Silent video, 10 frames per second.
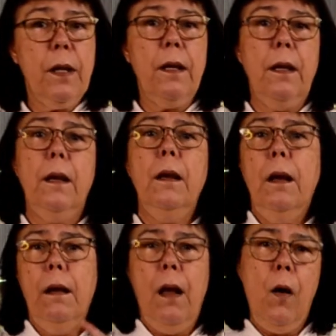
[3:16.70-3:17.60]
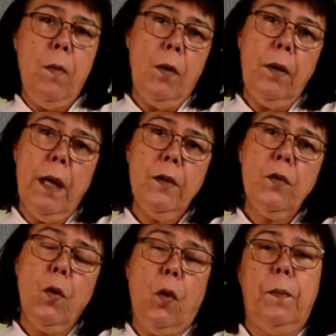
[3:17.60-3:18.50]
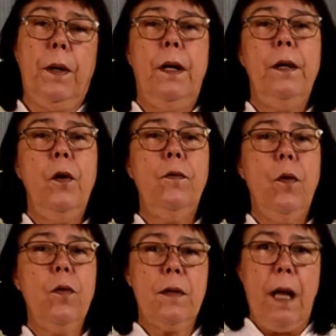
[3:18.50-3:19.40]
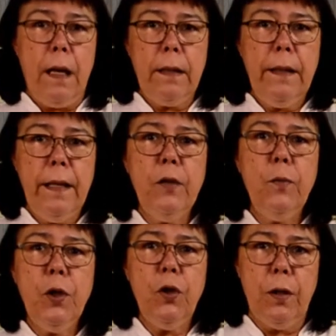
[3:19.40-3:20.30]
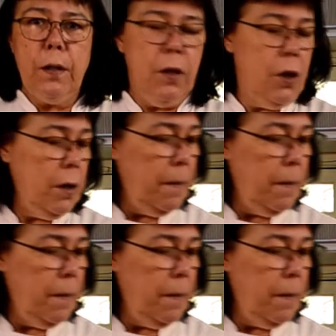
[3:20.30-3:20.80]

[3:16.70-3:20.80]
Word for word: aqui é uma colher de sopa e eu vou usar três medidas.